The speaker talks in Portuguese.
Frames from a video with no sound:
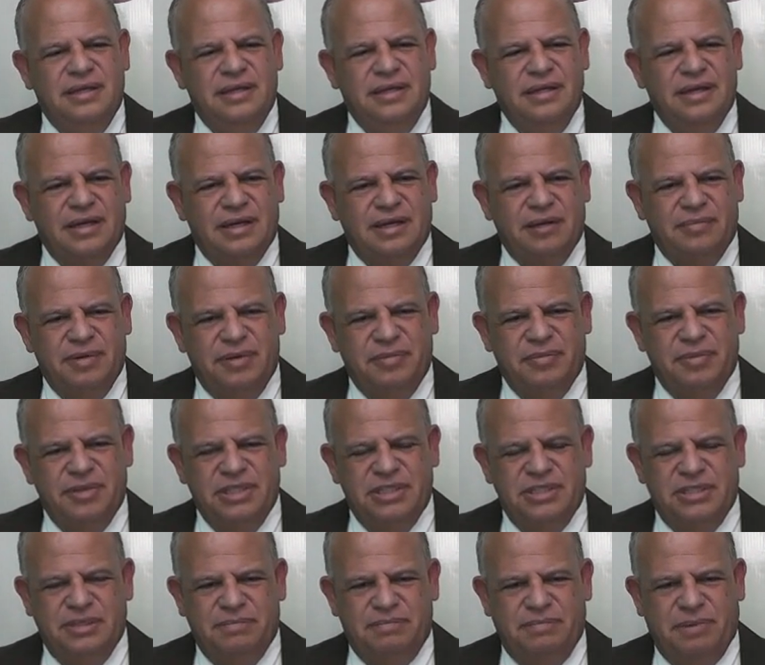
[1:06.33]
E a Câmara
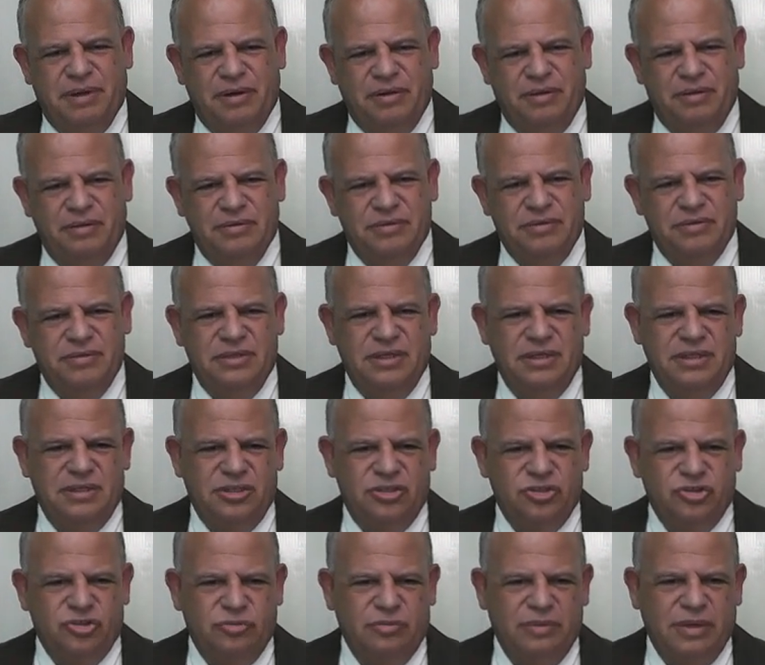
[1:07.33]
Municipal de
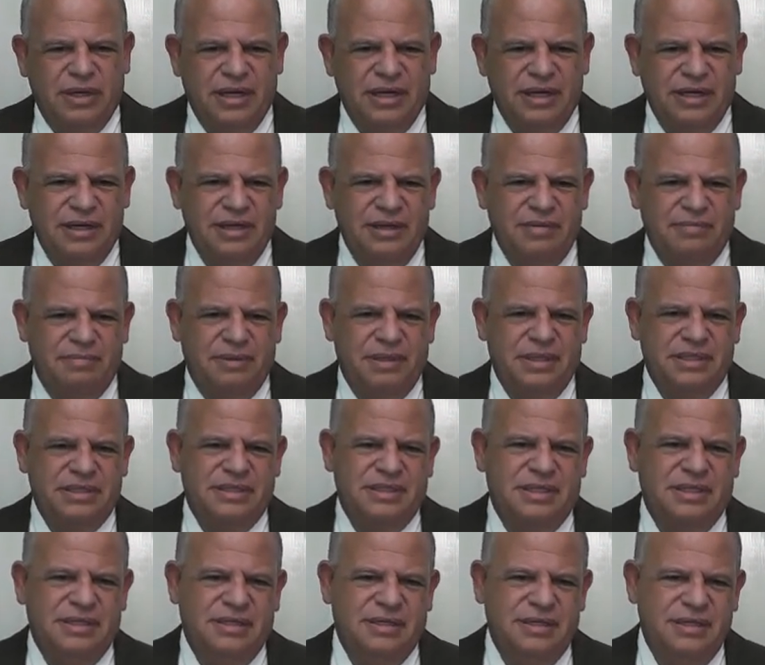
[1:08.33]
Itajubá
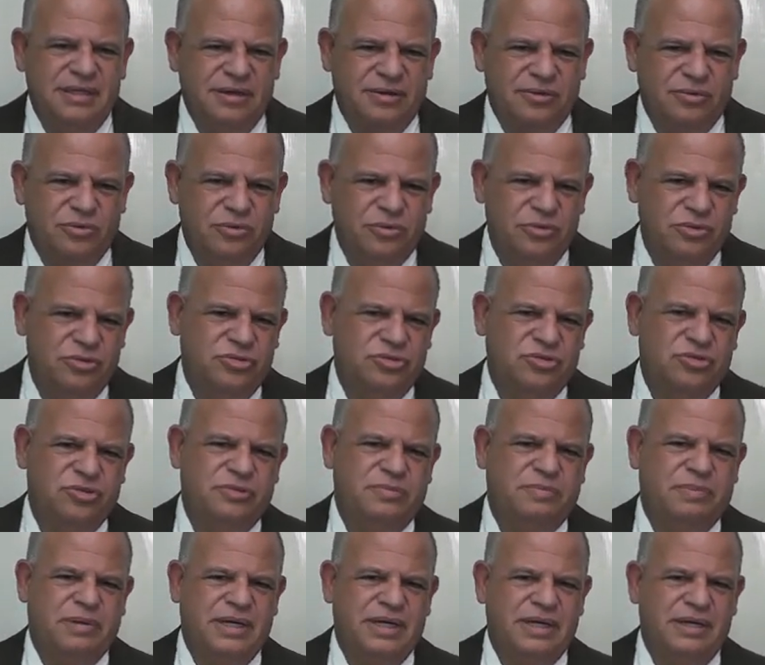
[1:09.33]
repassa
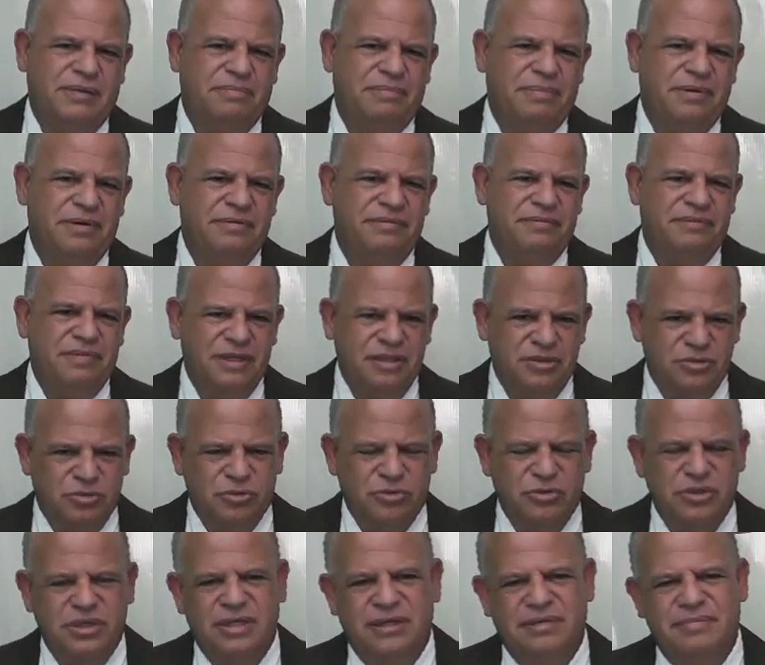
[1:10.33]
recursos para a
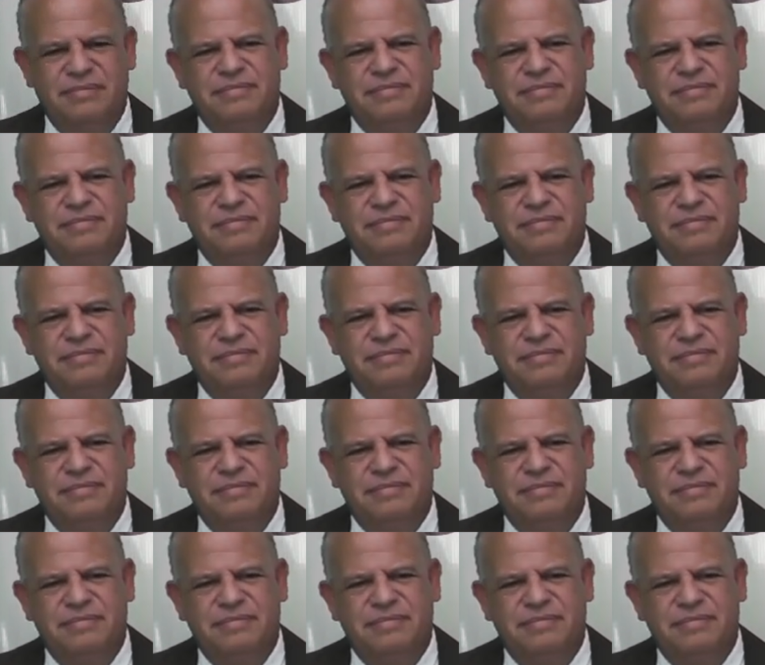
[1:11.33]
Prefeitura.